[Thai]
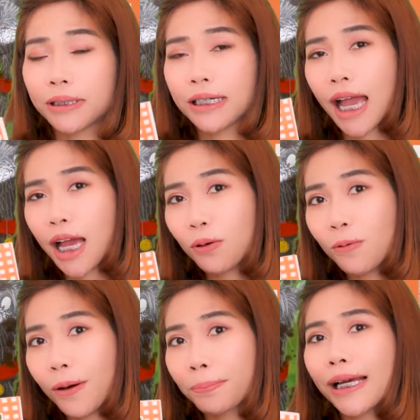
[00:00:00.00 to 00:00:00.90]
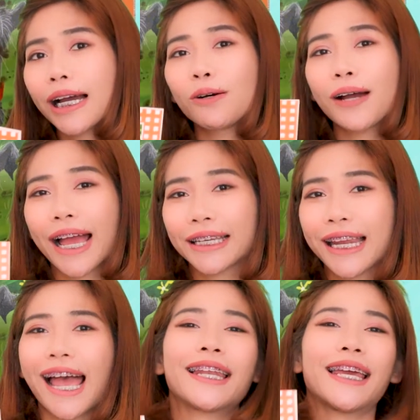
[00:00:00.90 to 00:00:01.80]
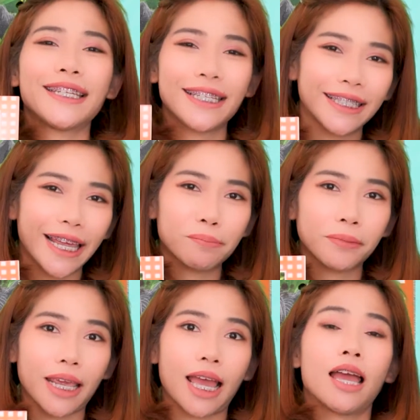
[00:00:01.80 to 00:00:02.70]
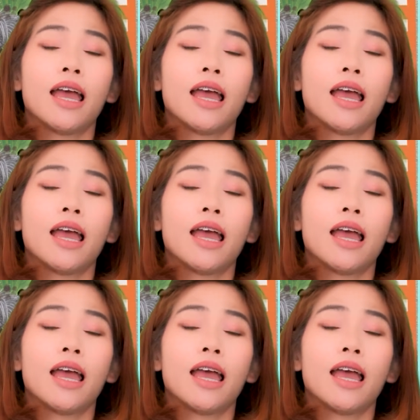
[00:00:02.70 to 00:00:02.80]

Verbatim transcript: 3-5 ขวบ ถ้าเขาอ่านนิทานได้หนึ่งเล่มเนี่ย